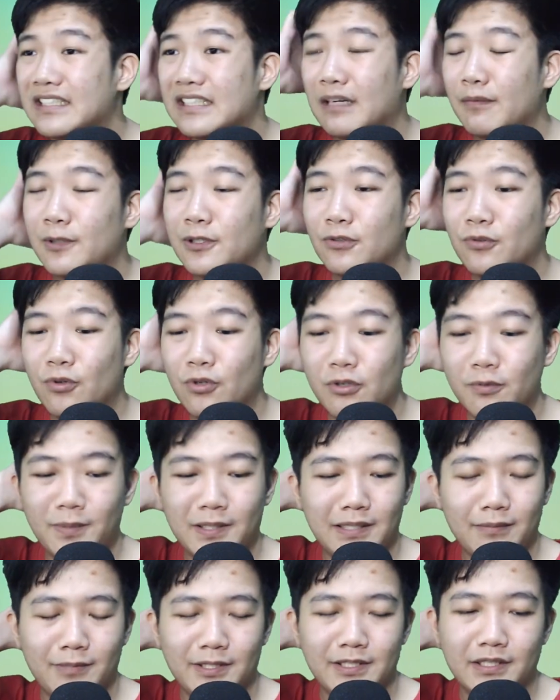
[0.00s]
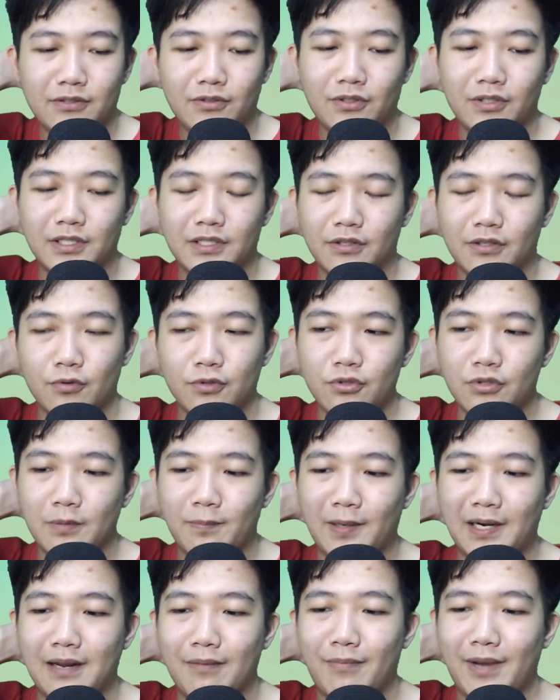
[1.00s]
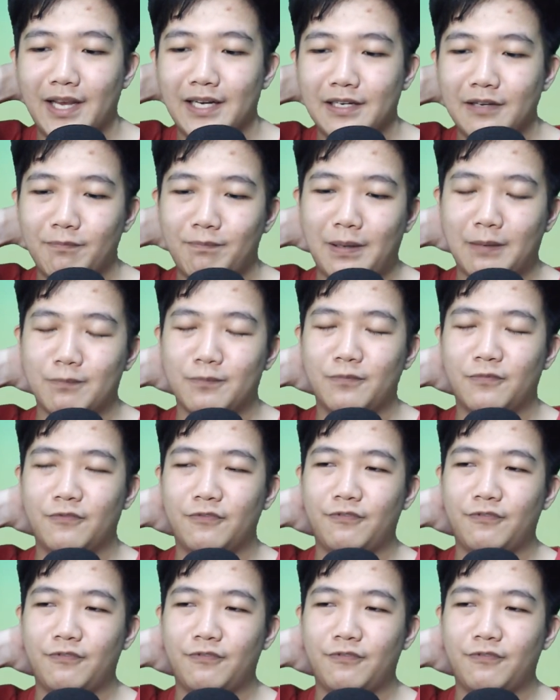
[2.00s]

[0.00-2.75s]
apa tuh gue lupa namanya kalau gue juga pernah main yang pub